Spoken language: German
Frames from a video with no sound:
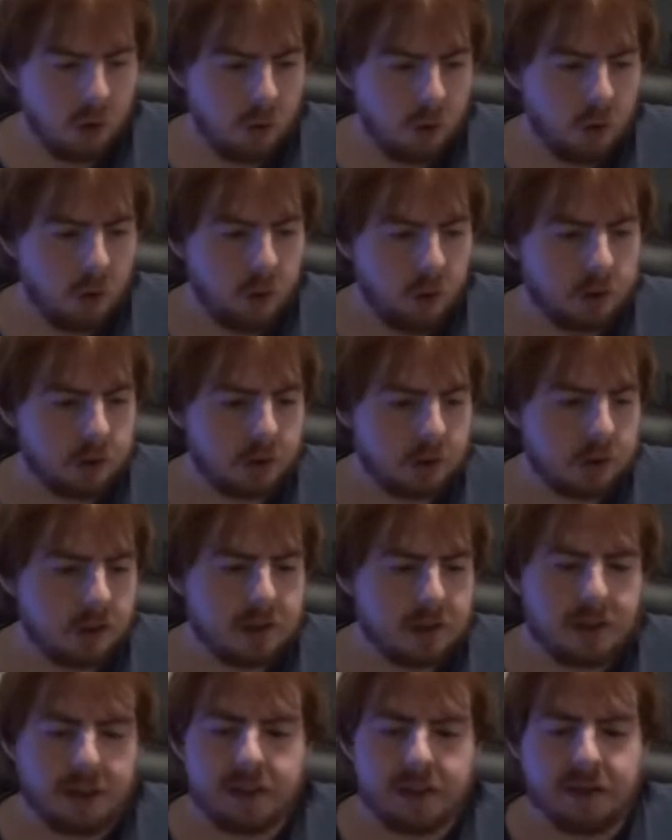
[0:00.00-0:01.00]
Und
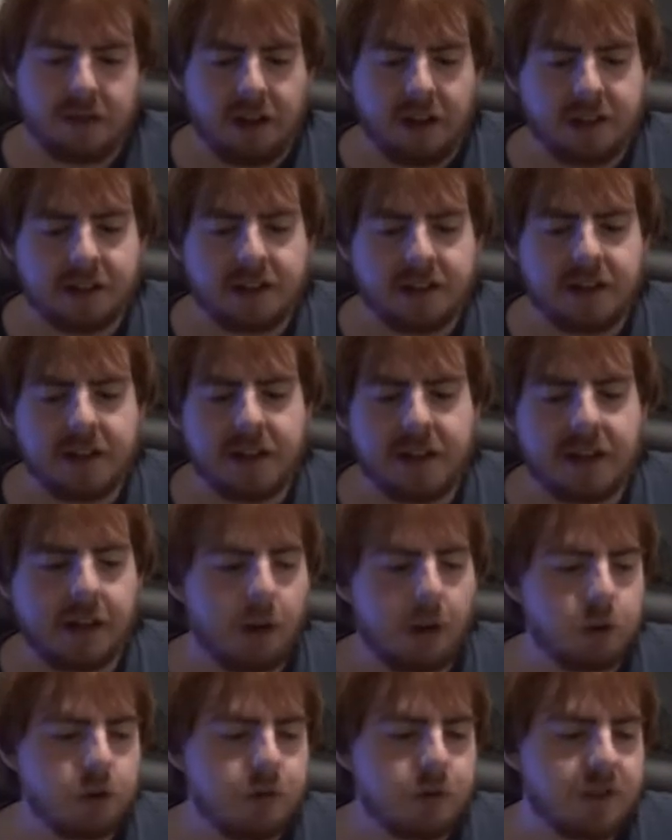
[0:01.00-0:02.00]
das war es dann leider
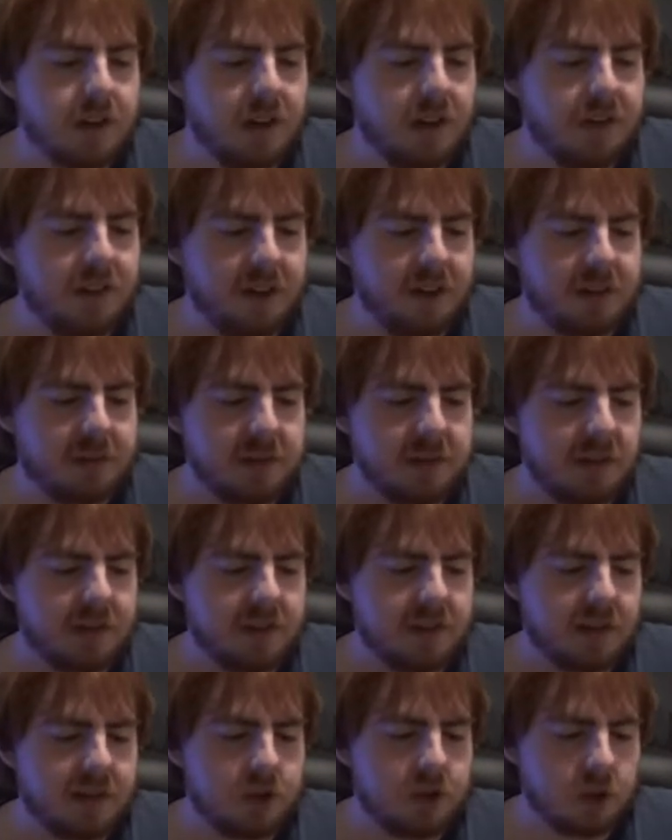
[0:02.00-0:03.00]
auch schon wieder fast mit der
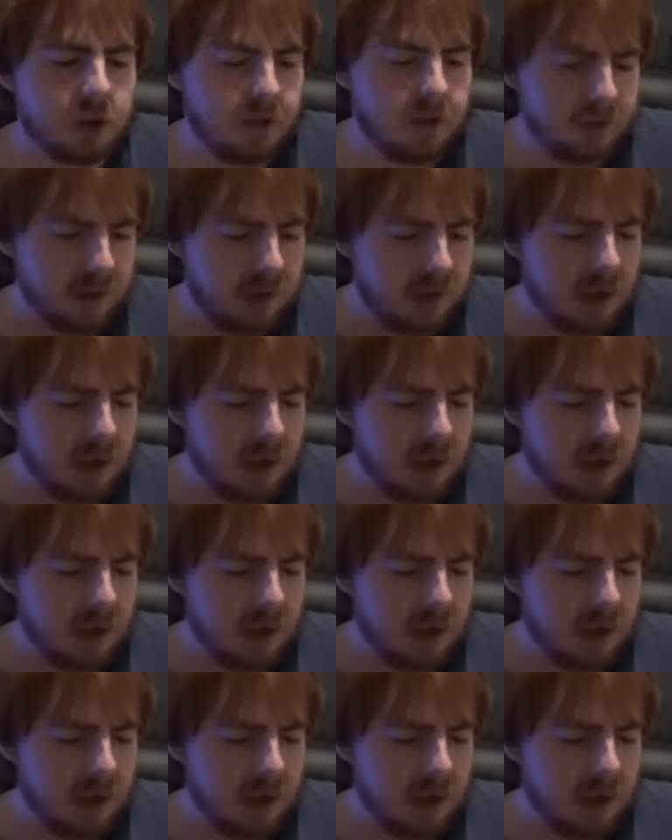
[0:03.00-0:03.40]
Zeitschrift.